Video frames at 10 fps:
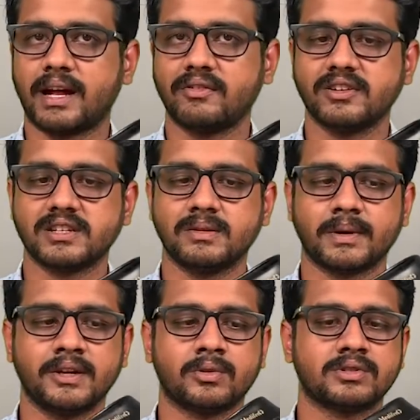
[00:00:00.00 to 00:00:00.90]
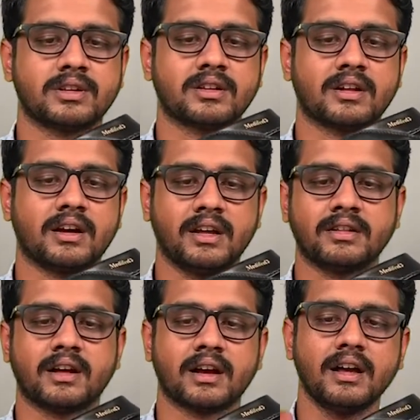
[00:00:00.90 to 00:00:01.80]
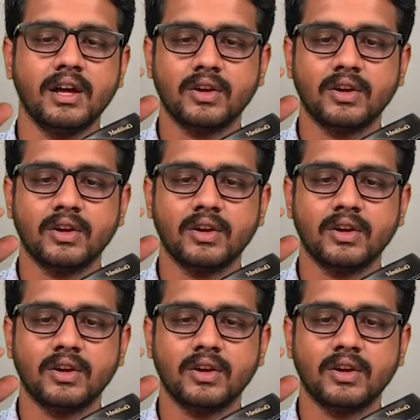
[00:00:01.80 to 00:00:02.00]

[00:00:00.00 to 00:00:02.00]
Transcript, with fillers: மேனுஃபேக்சரிங் பண்ணி கொடுத்துட்டு இருந்தாங்க